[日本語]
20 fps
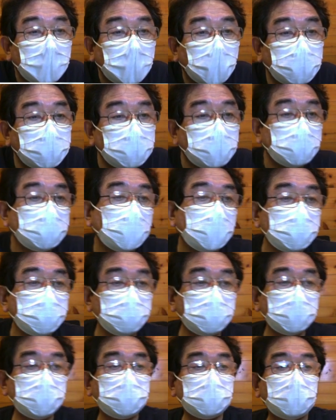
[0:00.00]
8月
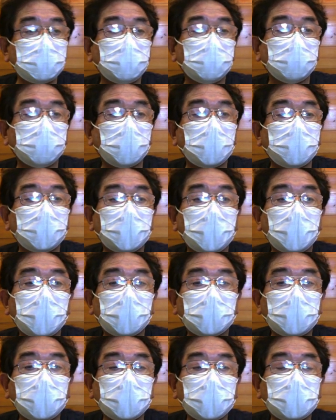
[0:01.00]
30日っていうことはま
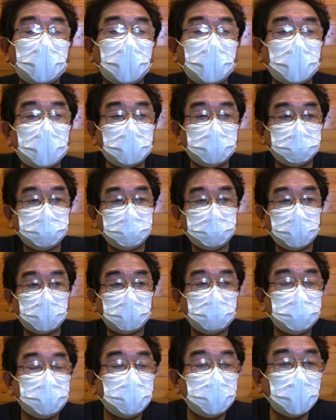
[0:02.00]
だ県内、
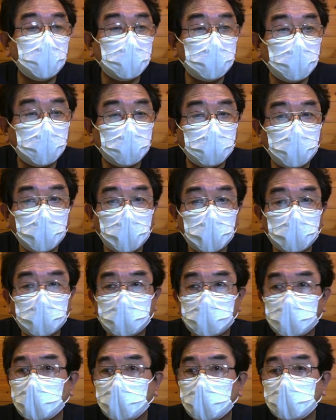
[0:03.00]
栃木県内は
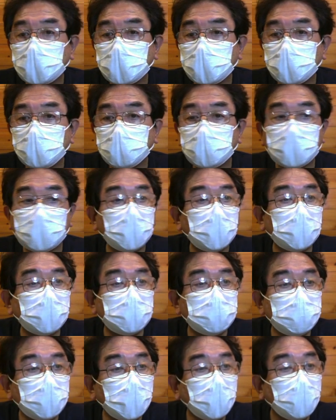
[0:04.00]
禁漁になってない
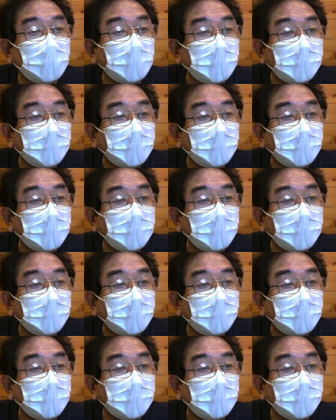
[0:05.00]
ですね。